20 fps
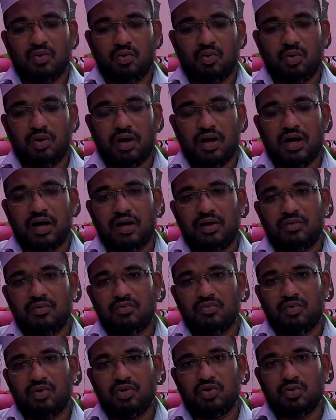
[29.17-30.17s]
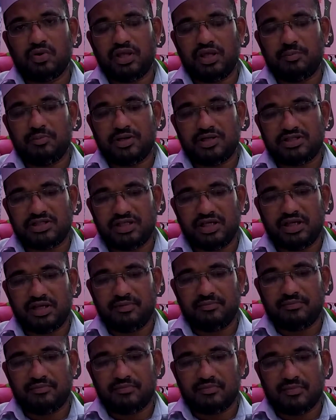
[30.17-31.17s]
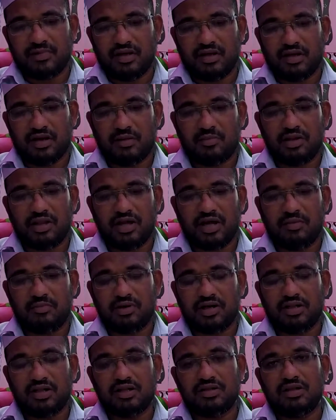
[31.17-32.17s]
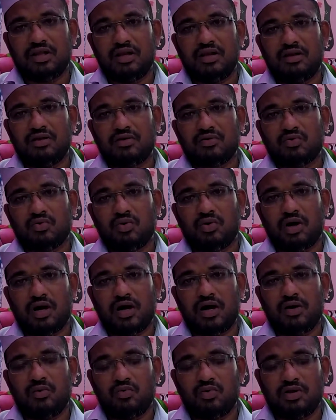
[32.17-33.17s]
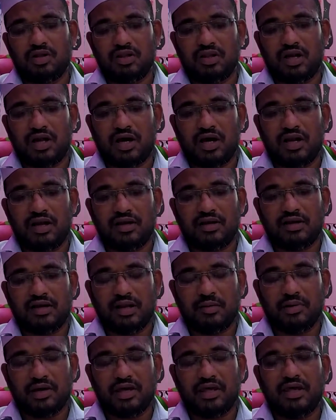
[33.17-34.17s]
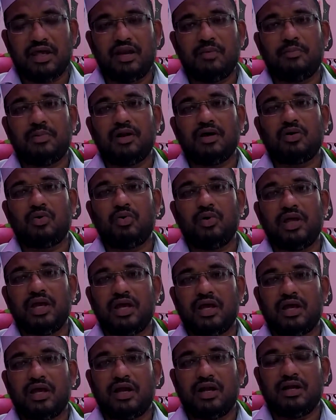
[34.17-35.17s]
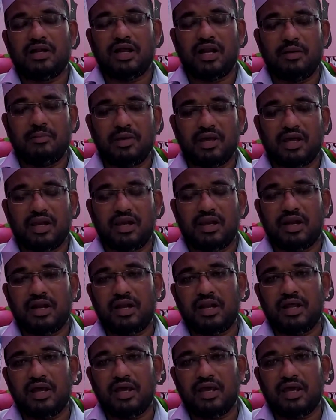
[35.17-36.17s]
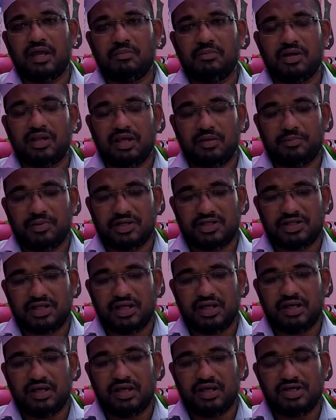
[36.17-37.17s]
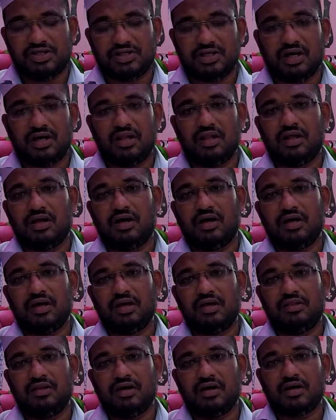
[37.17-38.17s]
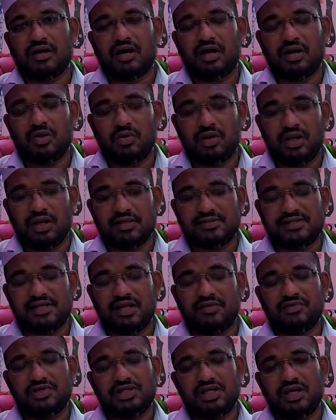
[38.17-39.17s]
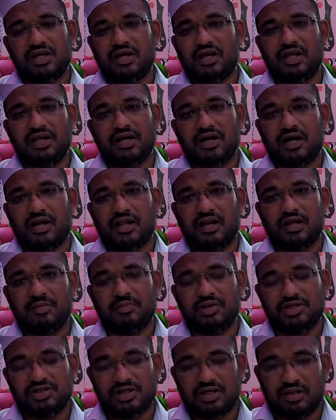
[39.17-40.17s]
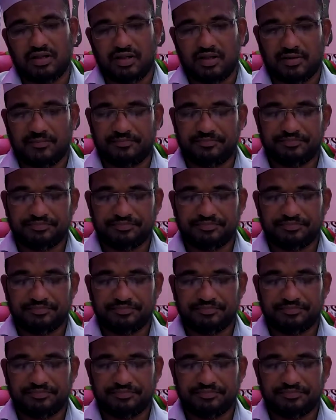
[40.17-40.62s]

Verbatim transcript: குர்ஆன் ஓதுவதை பற்றி ரமலான் மாதத்தில் குர்ஆன் ஓதுதலால் நமக்கு ஏற்படக்கூடிய நன்மைகள் என்ன என்பதை பற்றி இன்ஷா அல்லாஹ் இந்த காணொலியில் சில விஷயங்களை காணலாம் இன்ஷா அல்லா